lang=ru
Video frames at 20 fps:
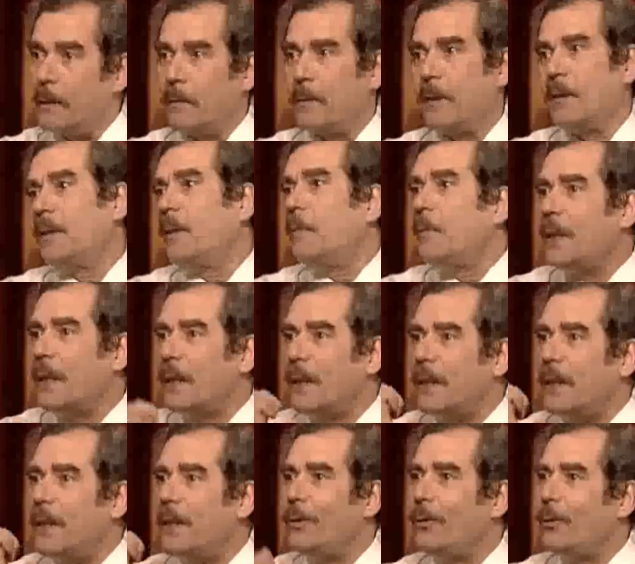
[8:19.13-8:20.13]
Он говорит, да у меня
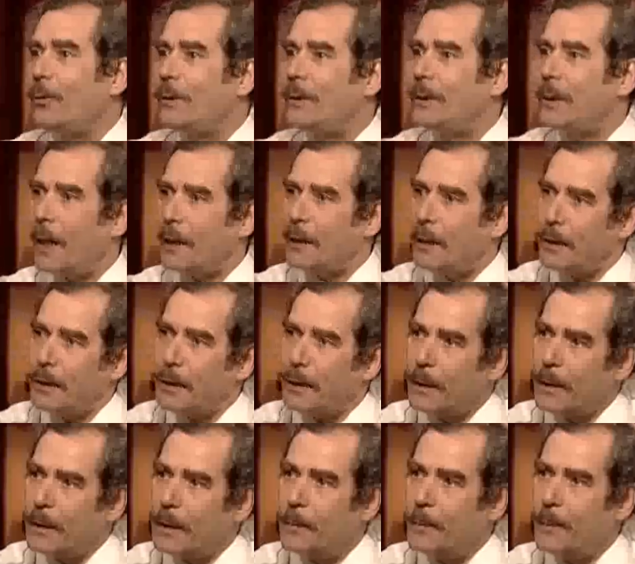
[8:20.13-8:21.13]
такие друзья, да они
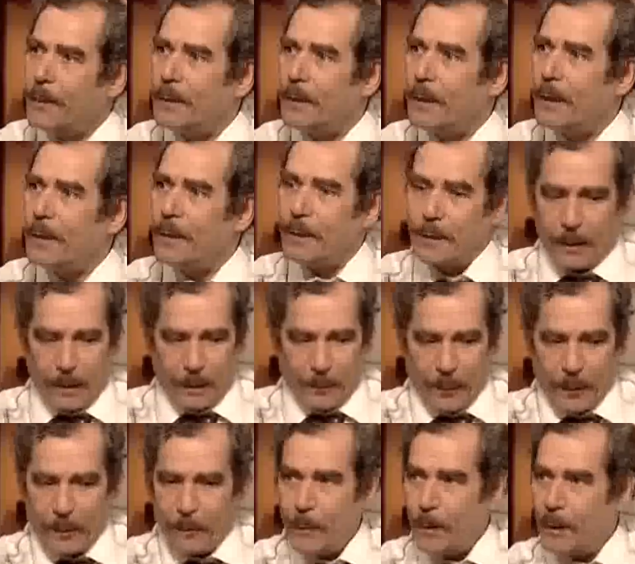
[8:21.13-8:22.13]
такие специалисты, да
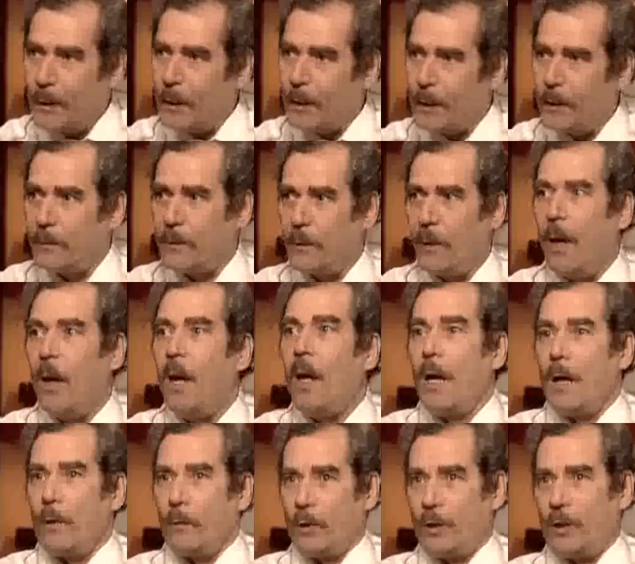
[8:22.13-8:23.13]
посмотрите все.
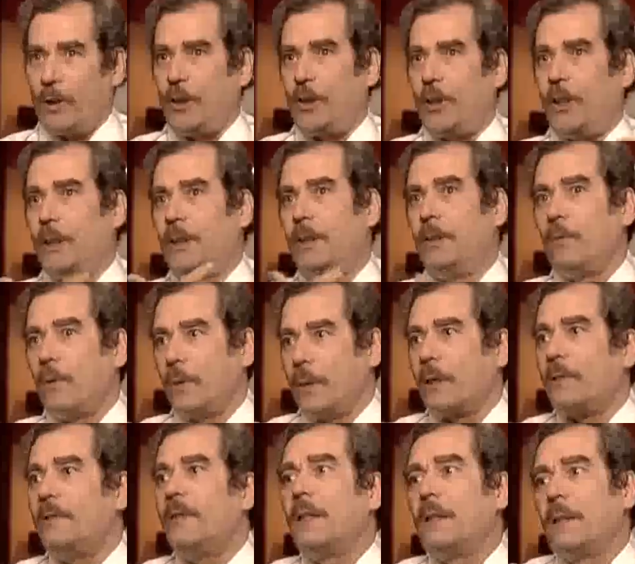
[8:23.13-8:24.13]
Вот через него
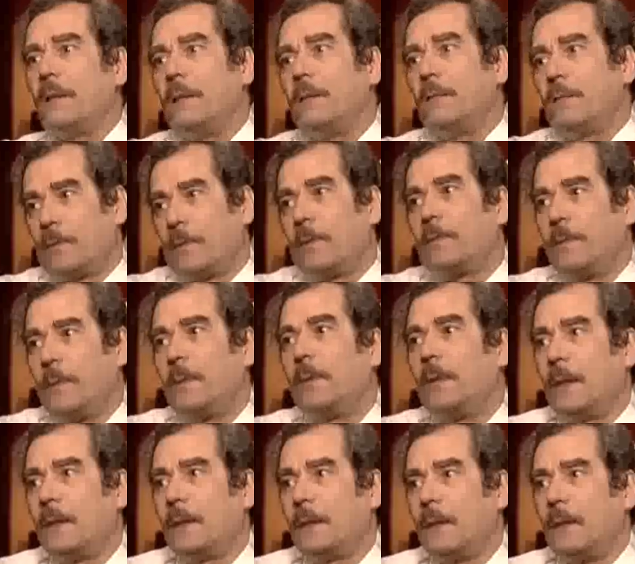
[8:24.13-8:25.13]
нас всех,
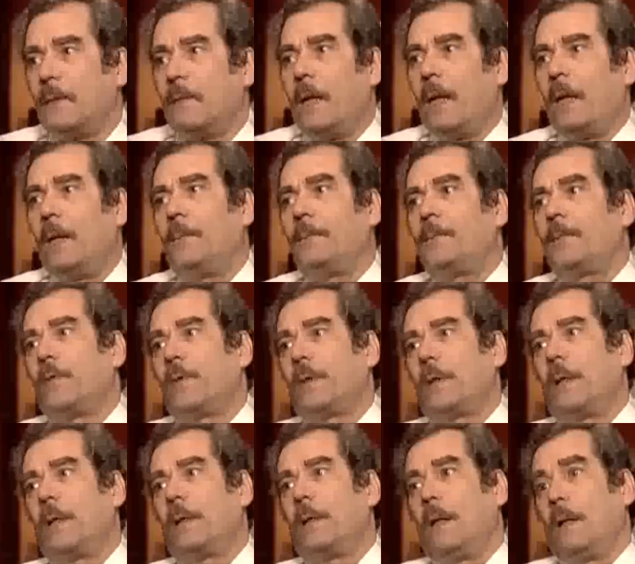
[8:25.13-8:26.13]
собственно, арестовали. Вот
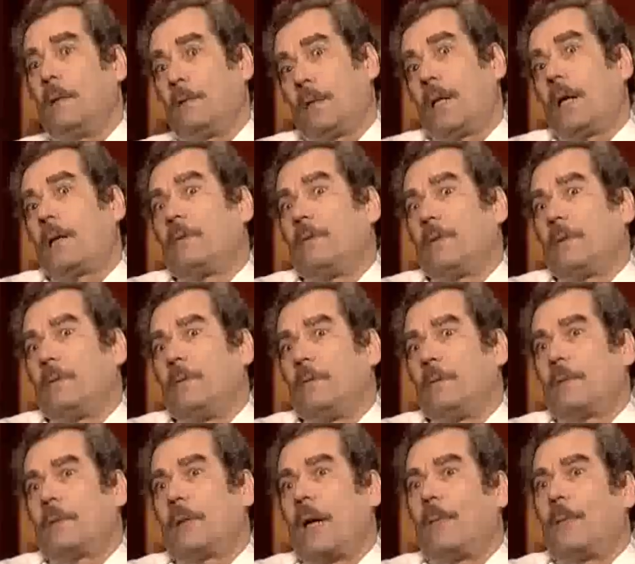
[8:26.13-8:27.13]
тогда. Вот так вот,
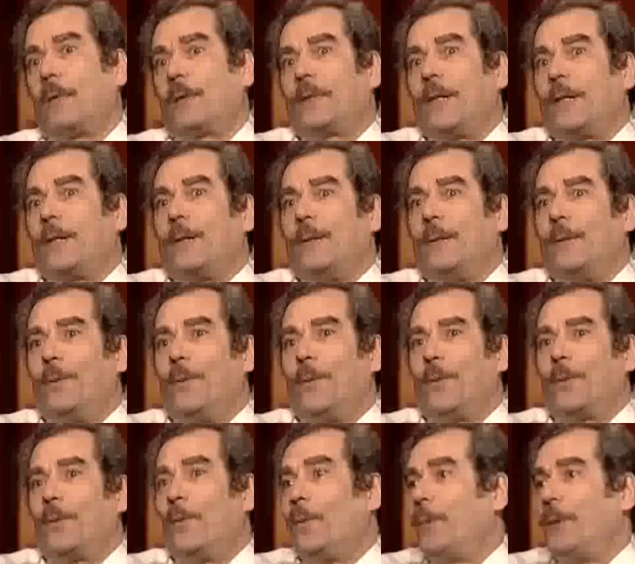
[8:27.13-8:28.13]
как бы сказать, ну,
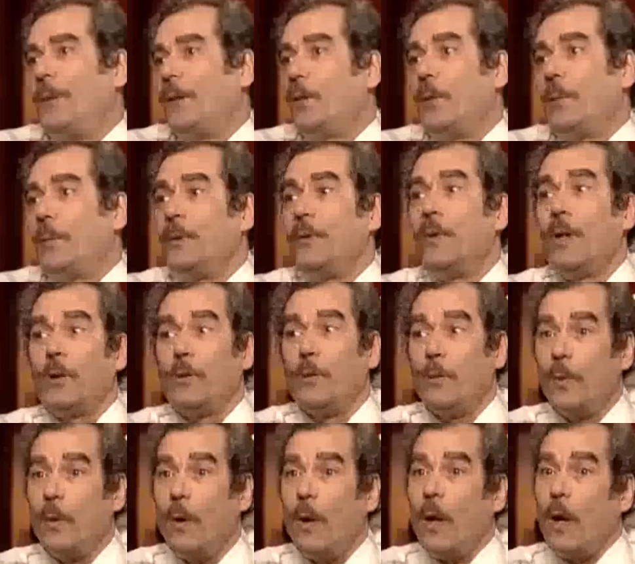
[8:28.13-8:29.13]
глупо, не глупо, но я
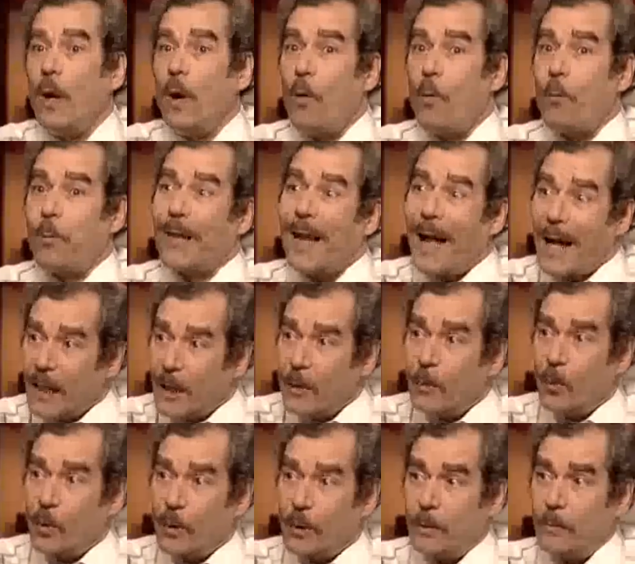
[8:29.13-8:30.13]
думаю, в плане
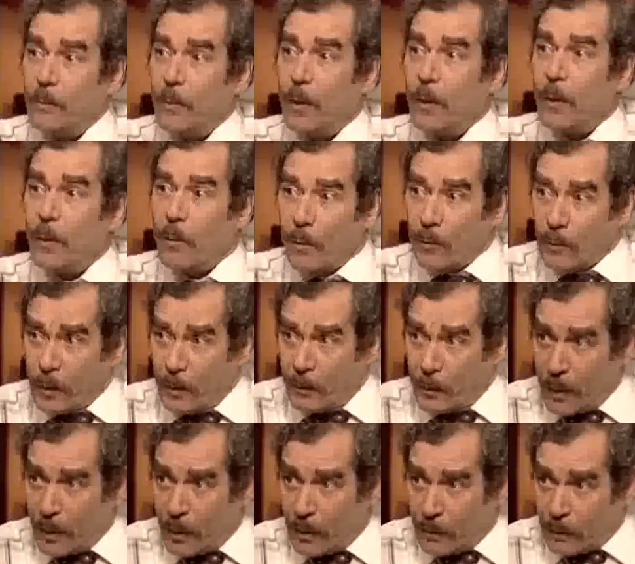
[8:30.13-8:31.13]
Божьем
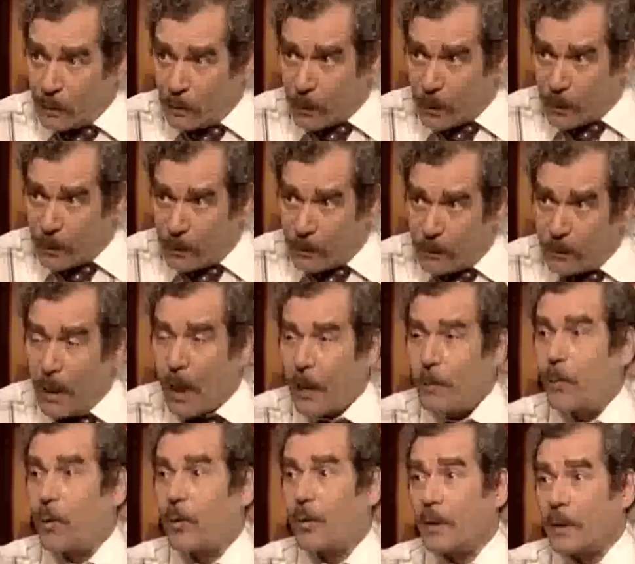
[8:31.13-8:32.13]
именно вот
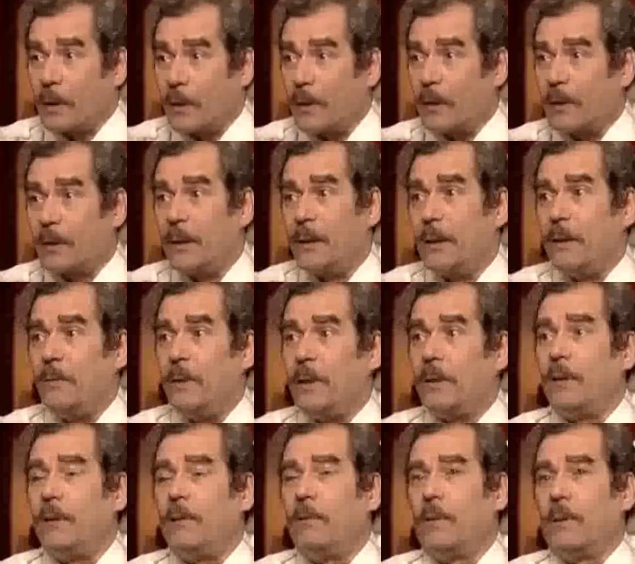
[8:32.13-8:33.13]
так Бог решил
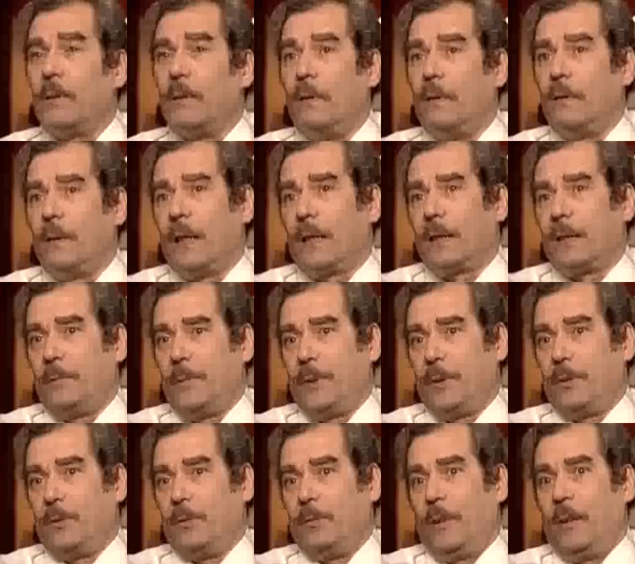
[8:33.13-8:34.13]
остановить вот наше
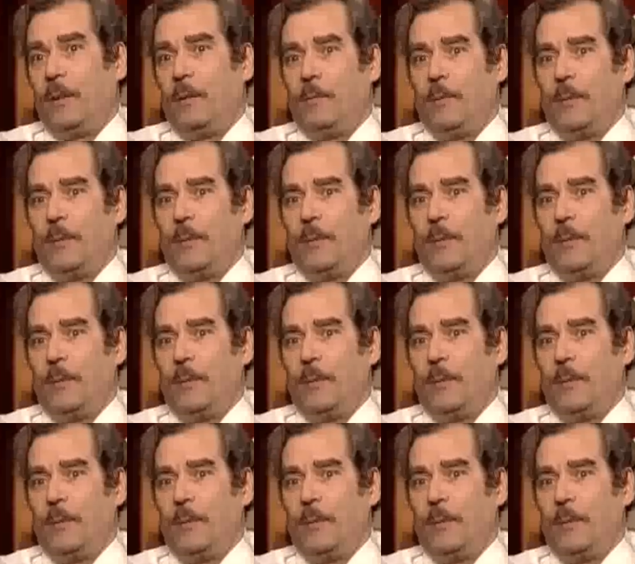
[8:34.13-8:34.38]
безумие.